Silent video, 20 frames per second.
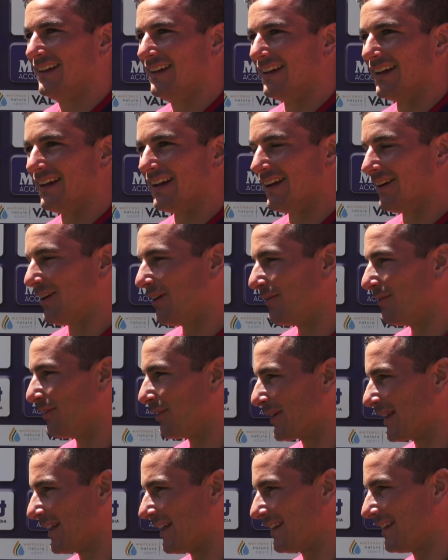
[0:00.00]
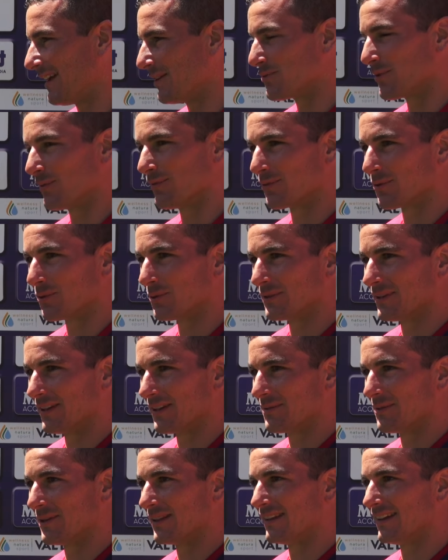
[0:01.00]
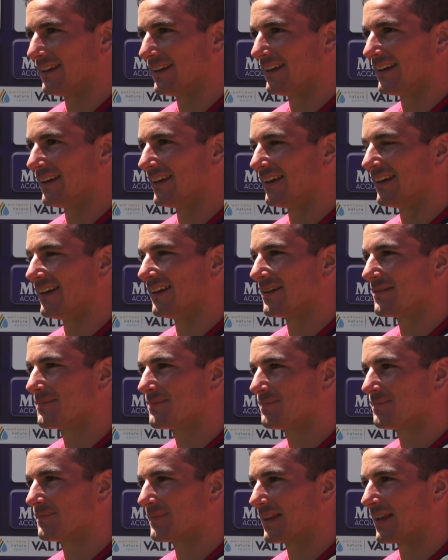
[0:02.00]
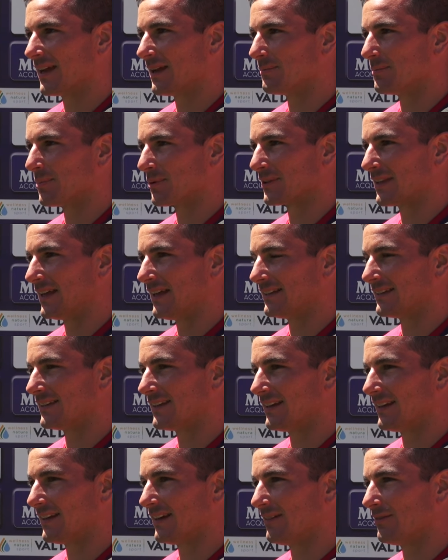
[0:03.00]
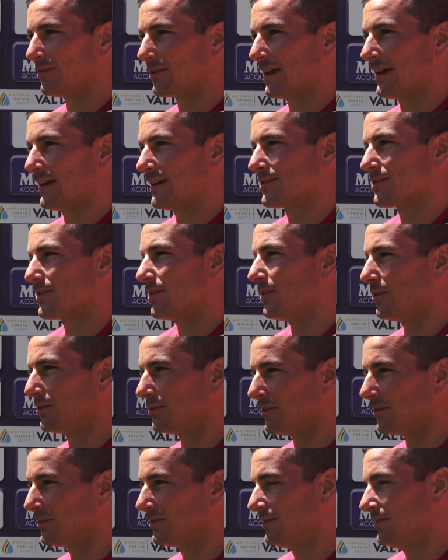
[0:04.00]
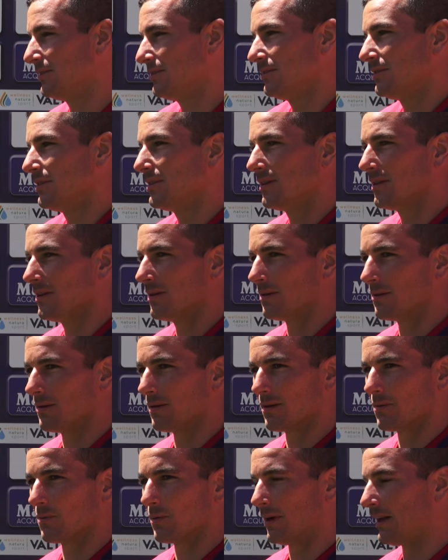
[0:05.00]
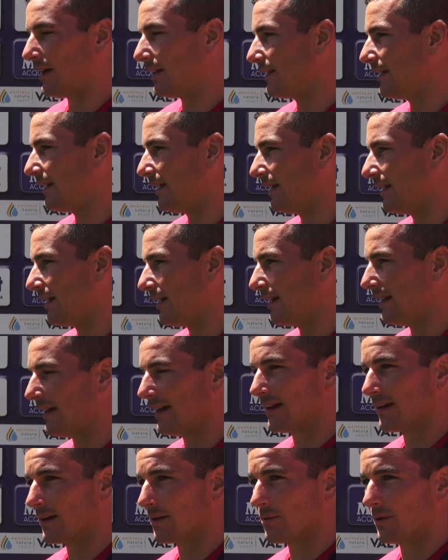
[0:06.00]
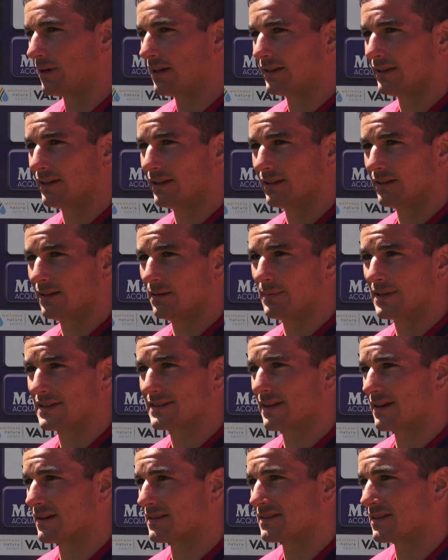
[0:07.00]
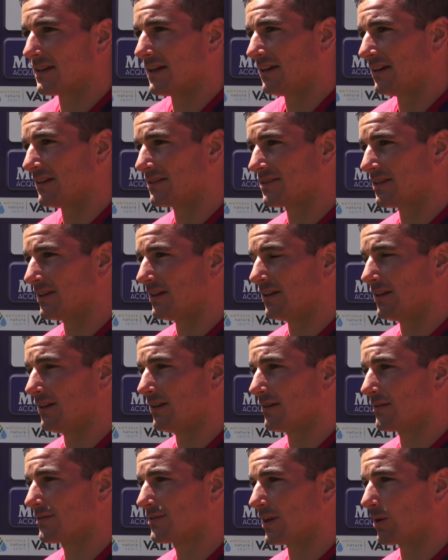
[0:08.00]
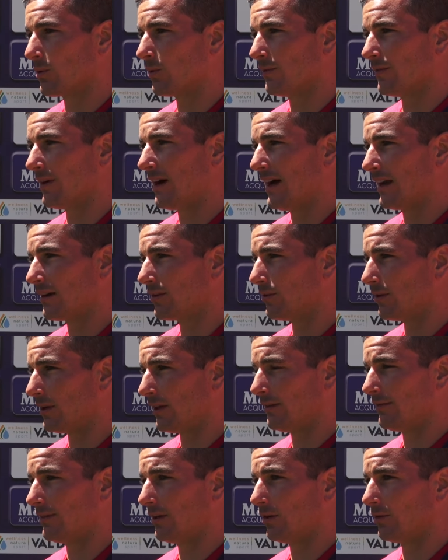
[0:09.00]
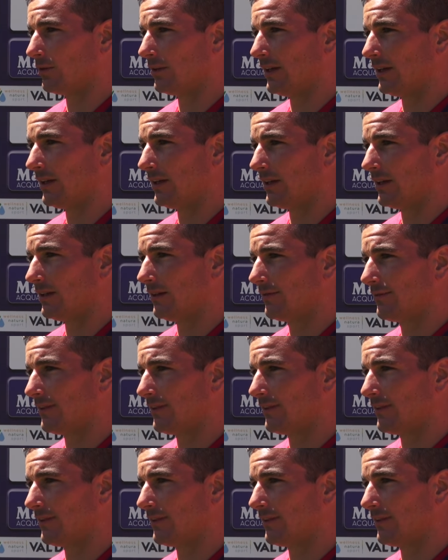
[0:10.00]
è ovvio che dà i suoi frutti e quindi è importante lavorare sodo quella di Allegri e quella de, del mister Rastelli si, si, equivalgono a livello di, di